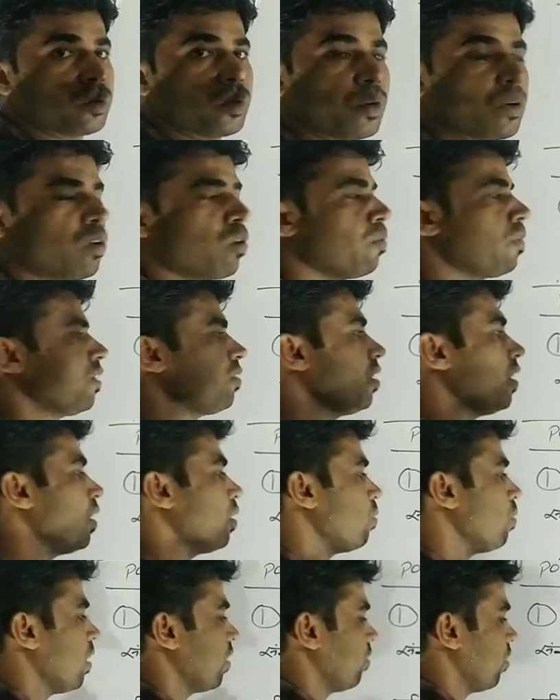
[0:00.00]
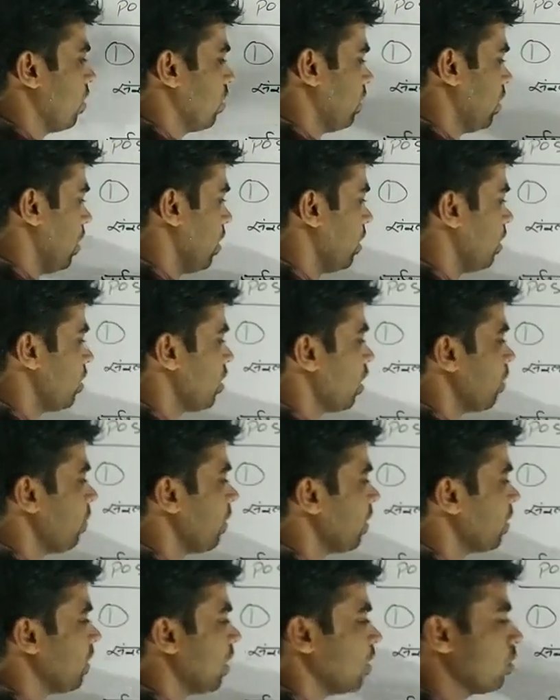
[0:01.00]
दो गो में से एगो आ सकता है नीचे
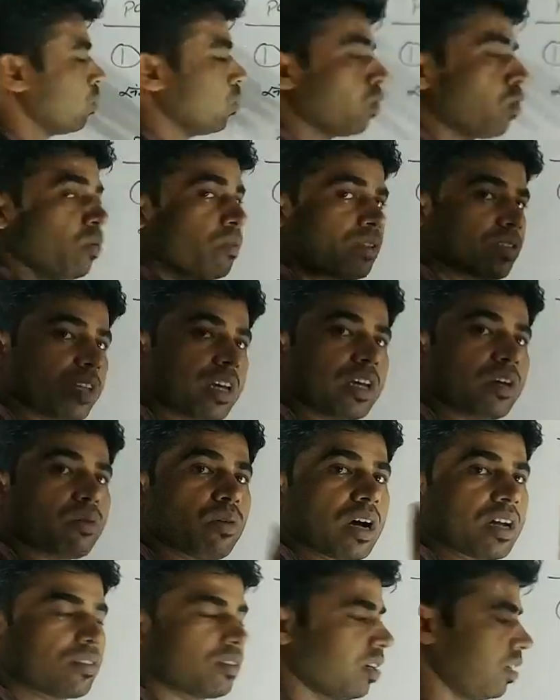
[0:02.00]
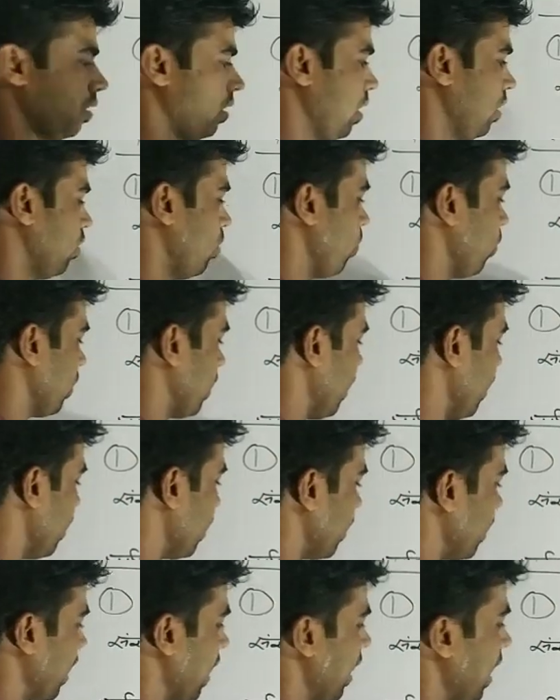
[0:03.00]
भी कितना दो गो में से एगो आ सकता है तो बोलता
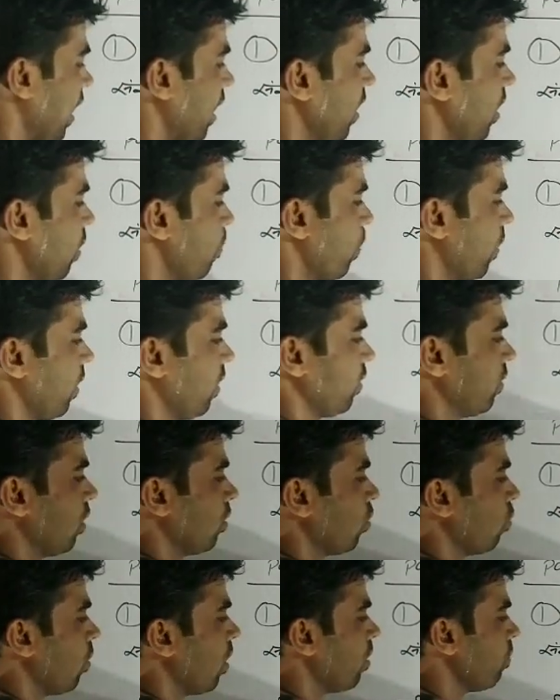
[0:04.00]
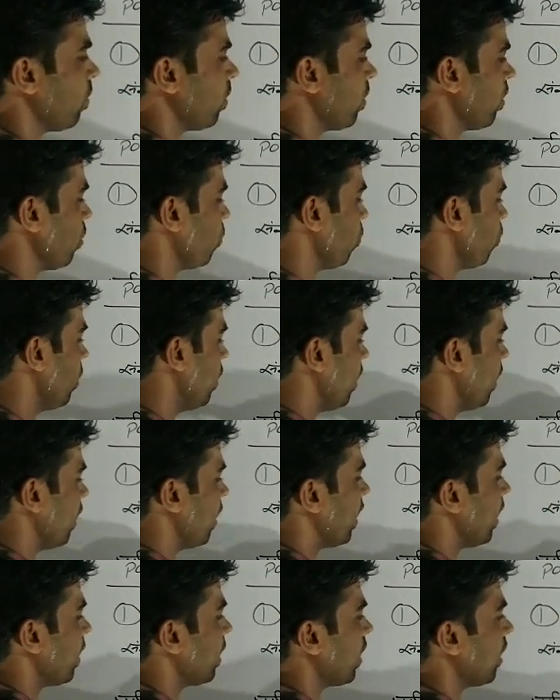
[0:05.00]
है टेल आने के पर एकता तो वन बटा टू
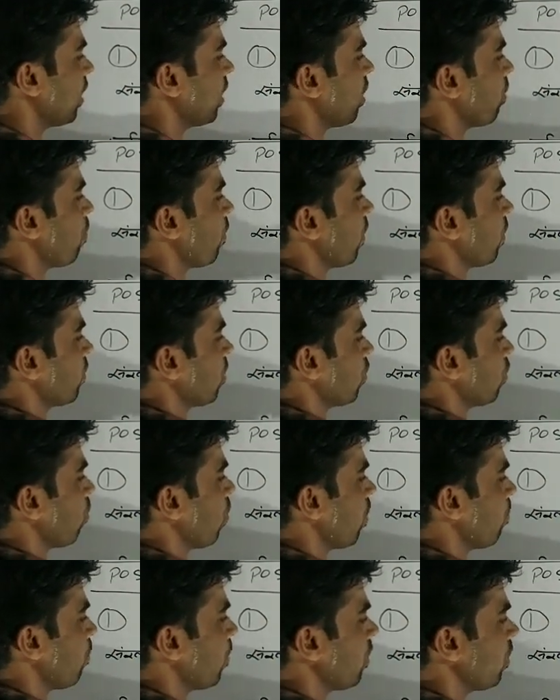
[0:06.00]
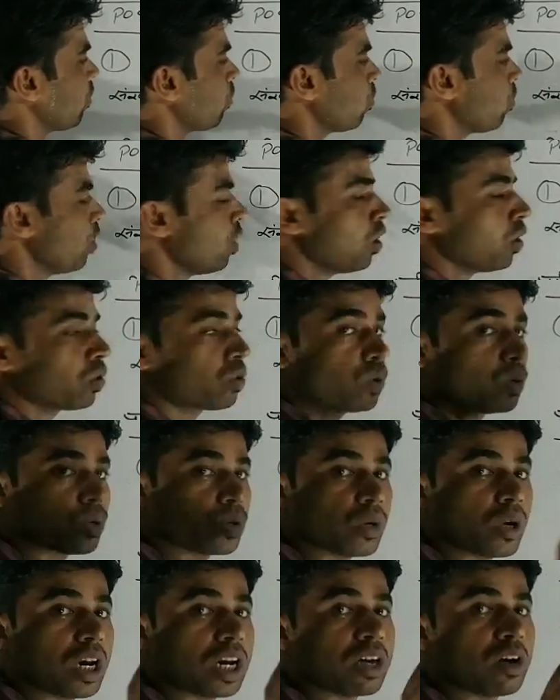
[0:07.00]
हेड आने के पर एकता तो वन बटा टू
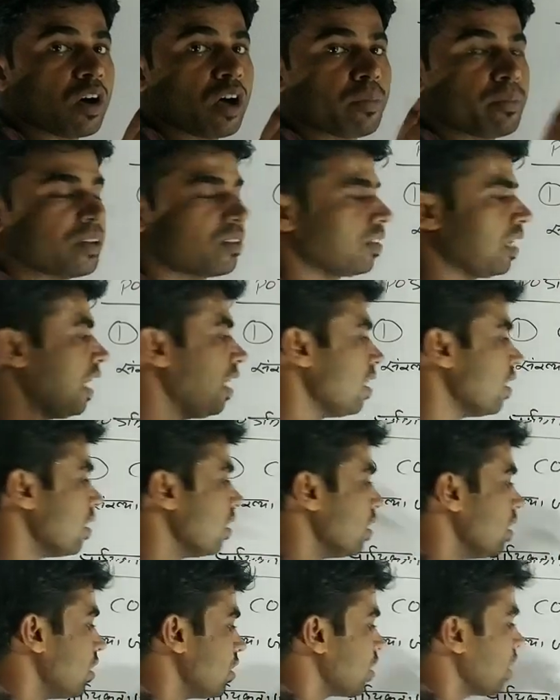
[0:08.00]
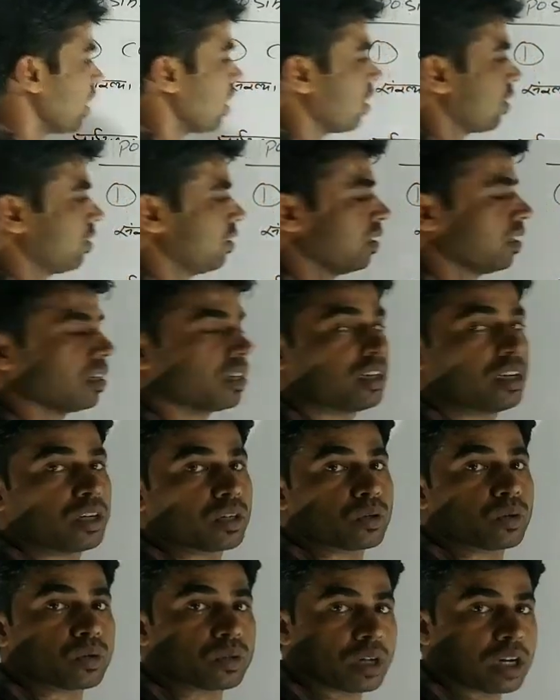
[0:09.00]
टोटल को हमेशा नीचे रखते
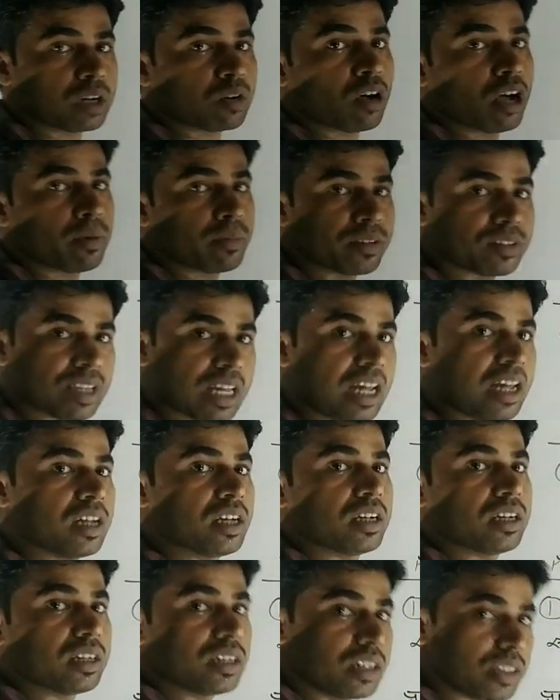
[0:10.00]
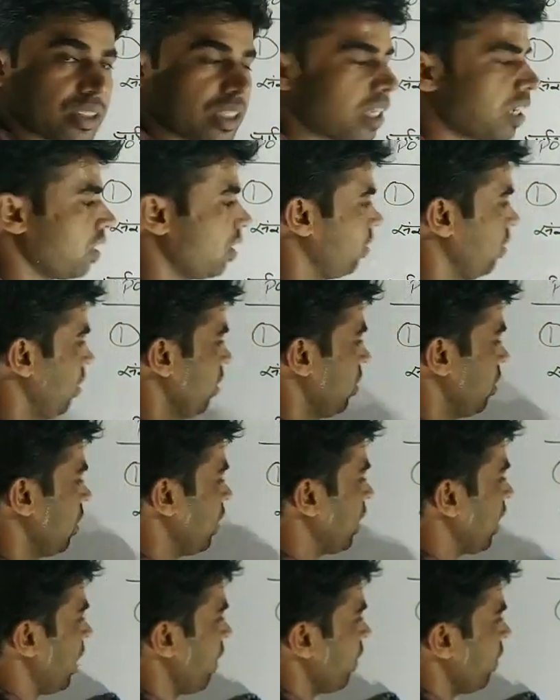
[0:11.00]
हैं टोटल को हमेशा नीचे रखते हैं
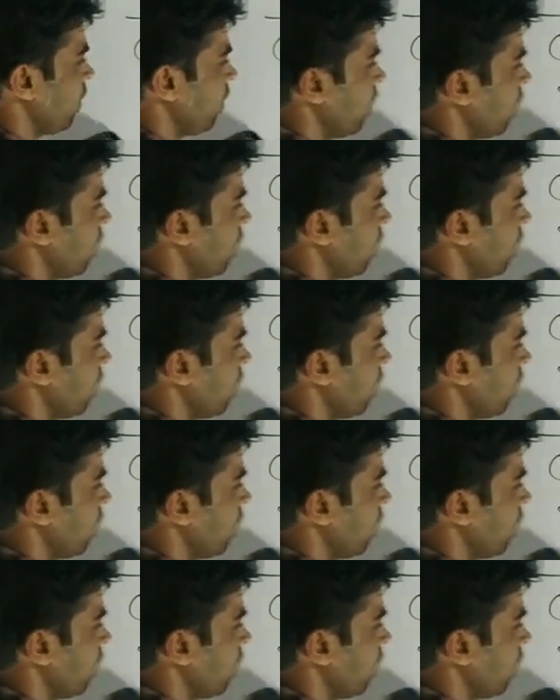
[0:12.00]
ठीक है